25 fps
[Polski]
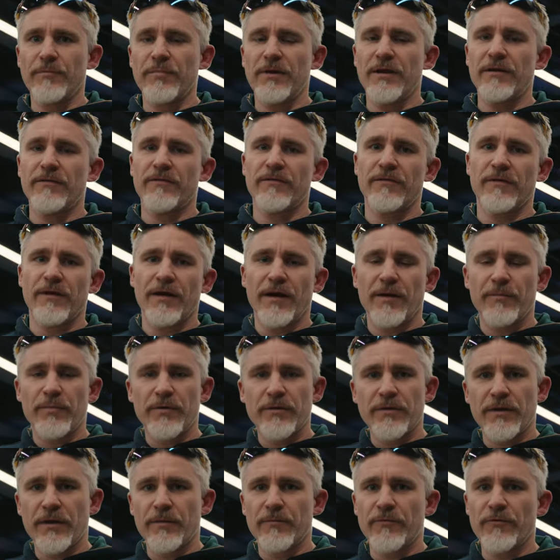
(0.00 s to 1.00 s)
plecy, a
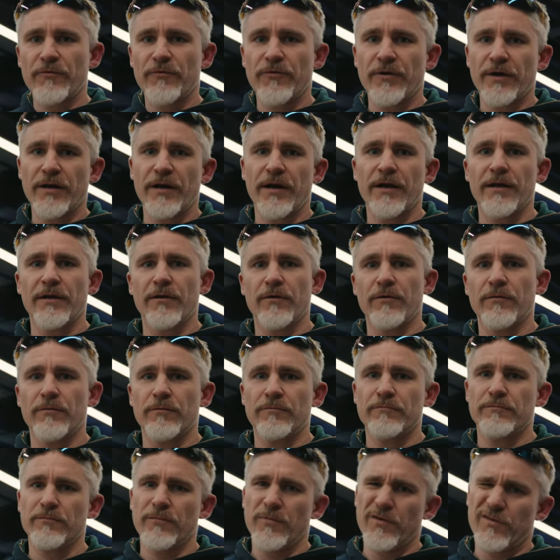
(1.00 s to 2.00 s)
potem ściekają,
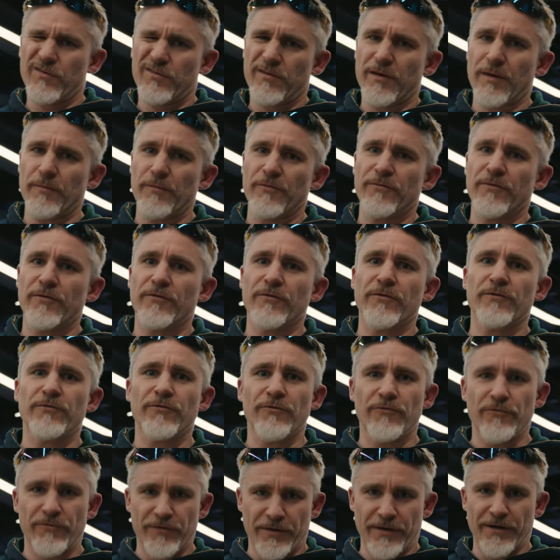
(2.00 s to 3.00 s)
no sami wiecie
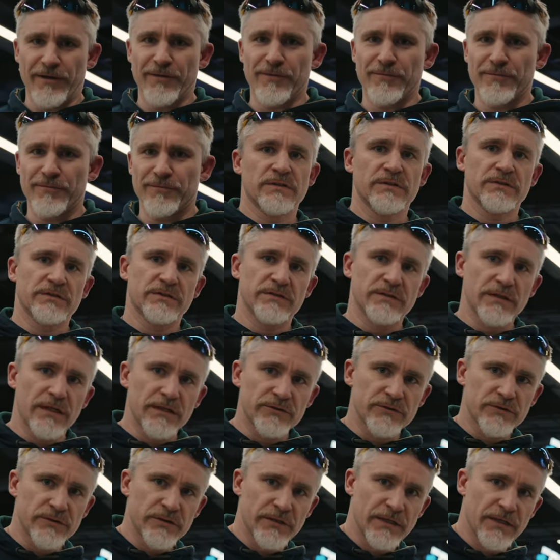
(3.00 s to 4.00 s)
gdzie ściekają.
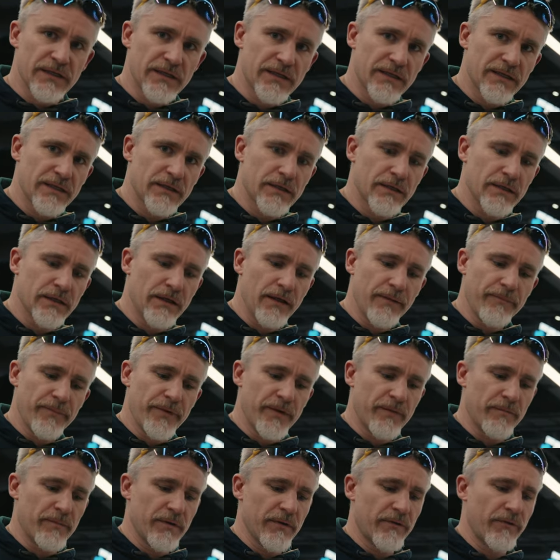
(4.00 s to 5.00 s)
Znacznie
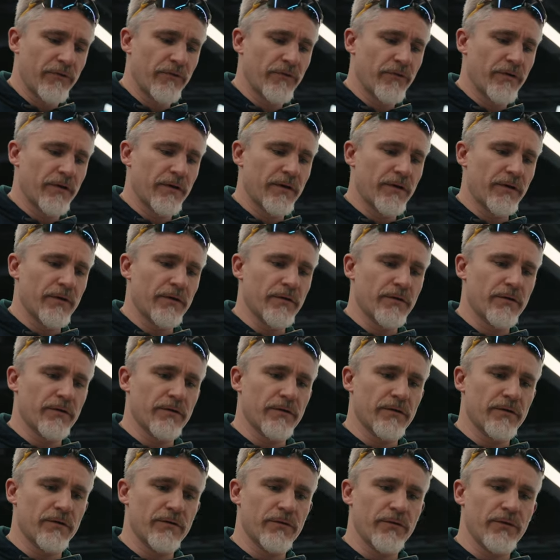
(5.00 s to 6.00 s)
lepiej będzie
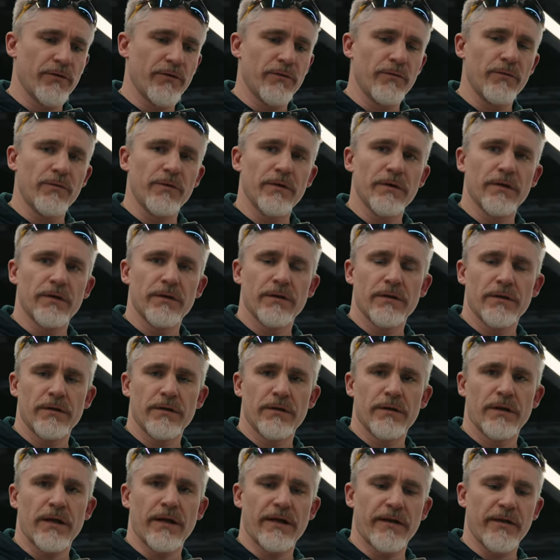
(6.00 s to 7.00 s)
chronił
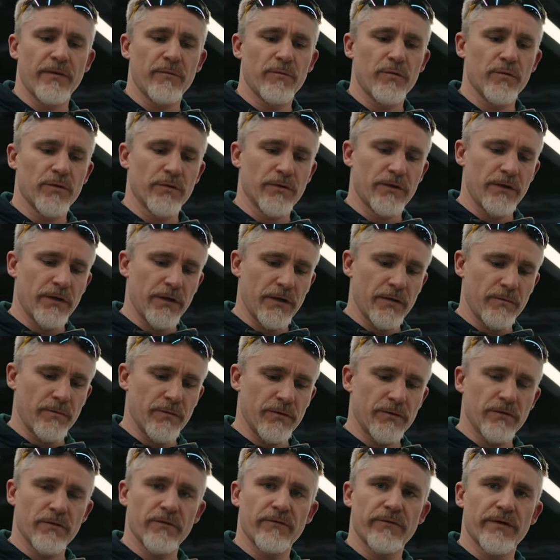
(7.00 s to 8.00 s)
taki błotnik
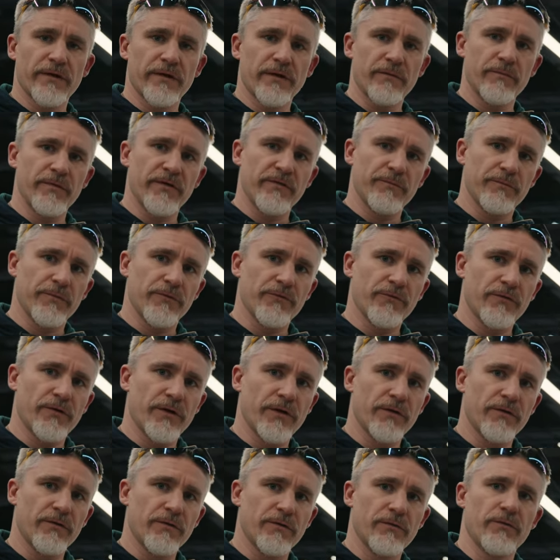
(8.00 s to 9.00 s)
montowany
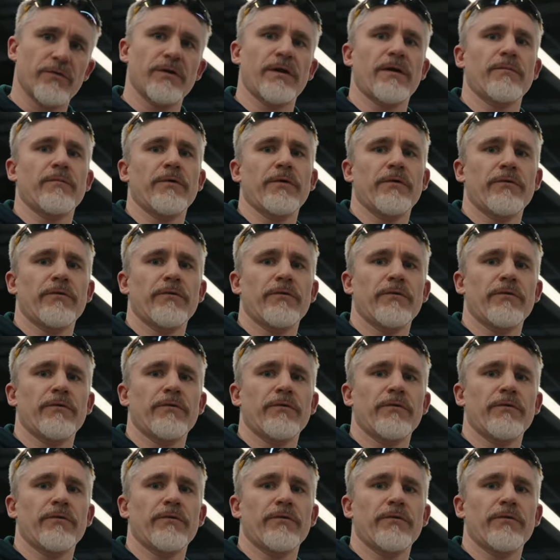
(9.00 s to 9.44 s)
bezpośrednio do ramy.